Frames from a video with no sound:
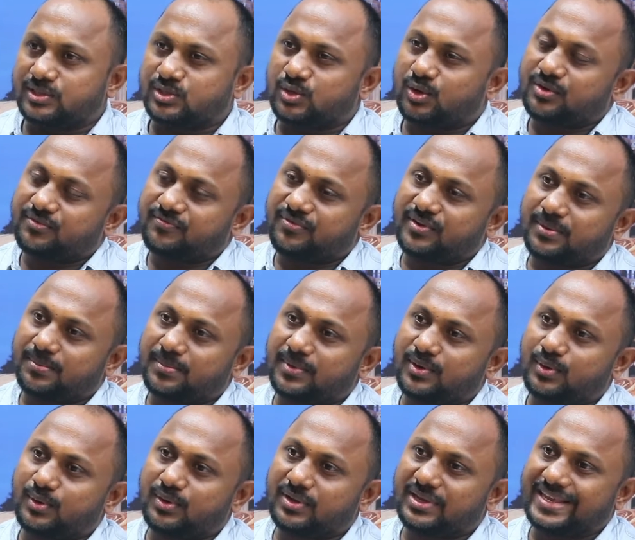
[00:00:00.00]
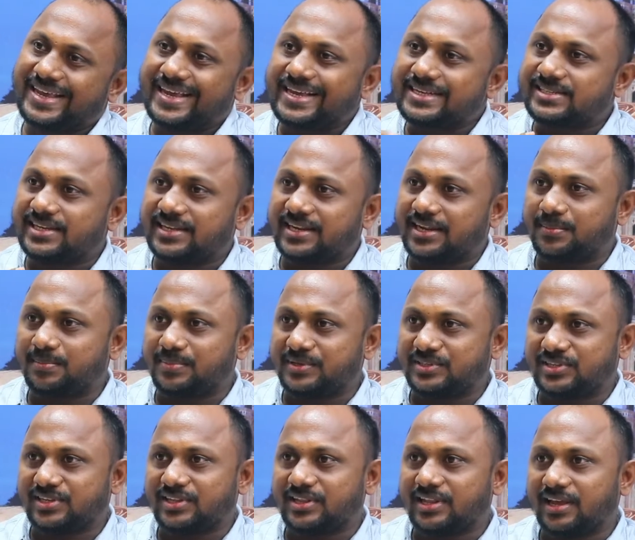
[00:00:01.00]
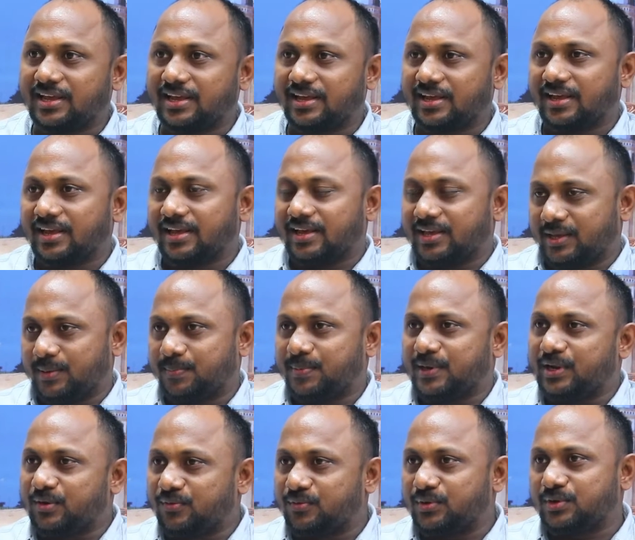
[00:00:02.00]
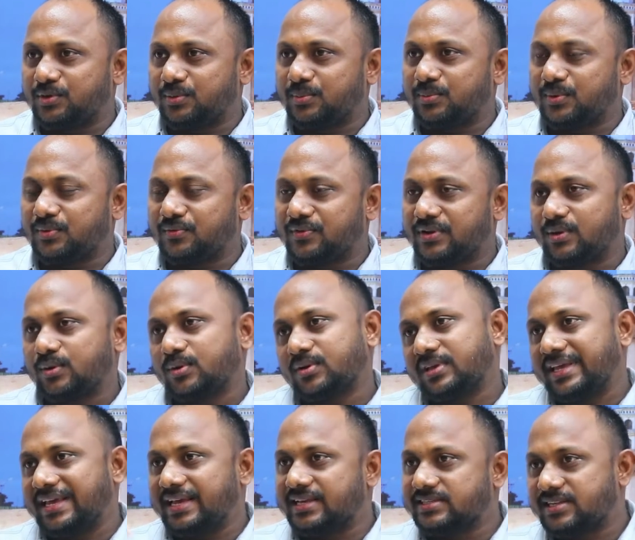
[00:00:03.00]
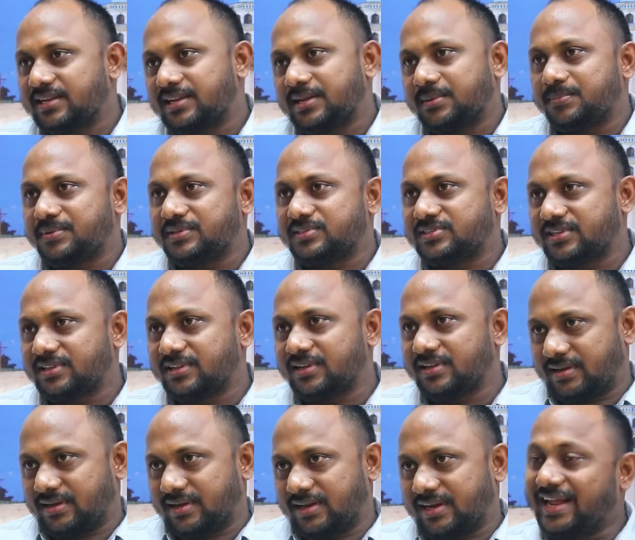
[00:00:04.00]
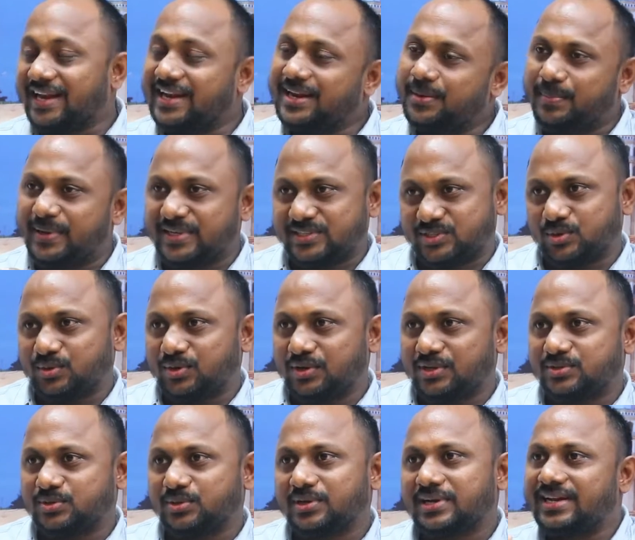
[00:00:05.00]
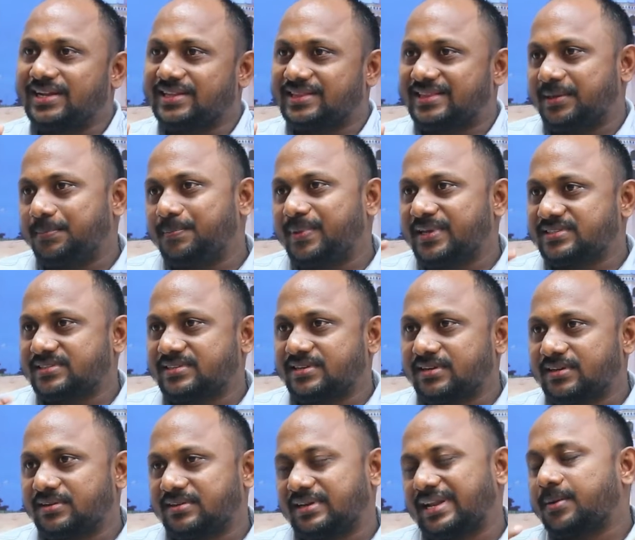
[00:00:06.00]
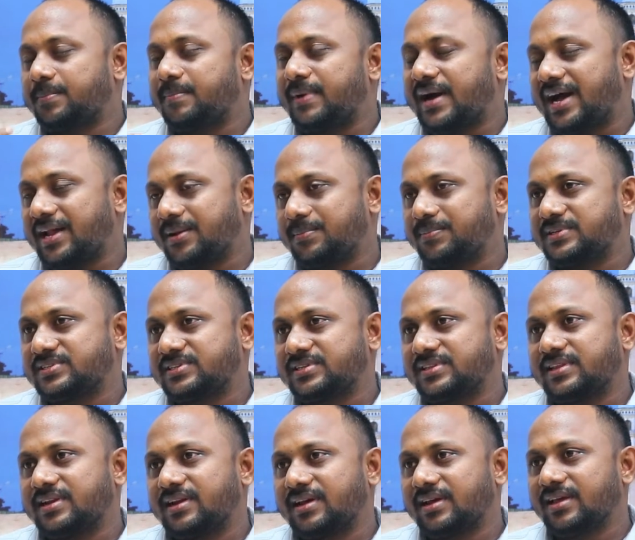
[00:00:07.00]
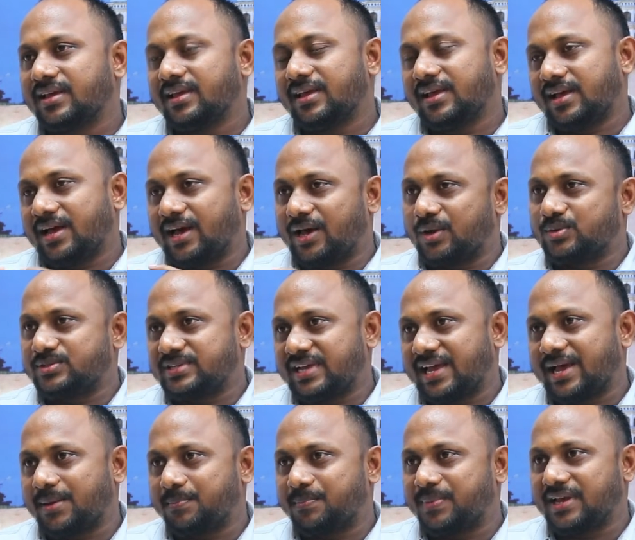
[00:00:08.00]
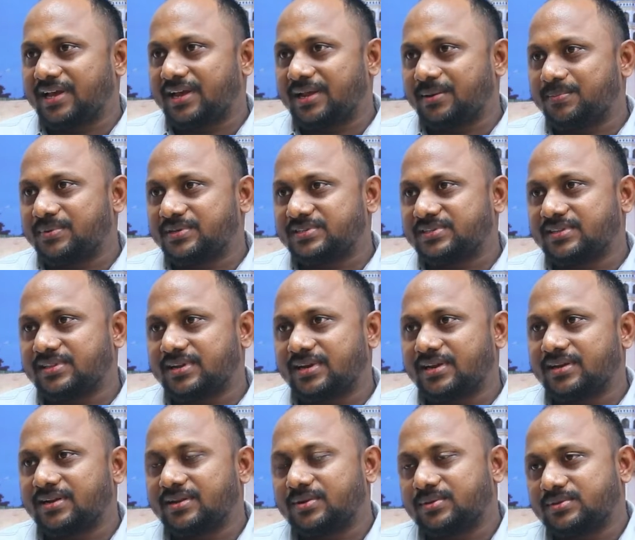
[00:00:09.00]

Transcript: షార్ట్ ఫిల్మ్లో ఏ సీన్ అనిపించింది ఇప్పుడు లవ్ యూ టూ మూవీలో ఏ సీన్ అనిపించింది అంటే అన్ని బెస్ట్ ఉండొచ్చు కానీ ది బెస్ట్ నాకు బాగా అనిపించిందిరా ఆ రోజు హ్యాపీగా అనిపించిందిరా అన్న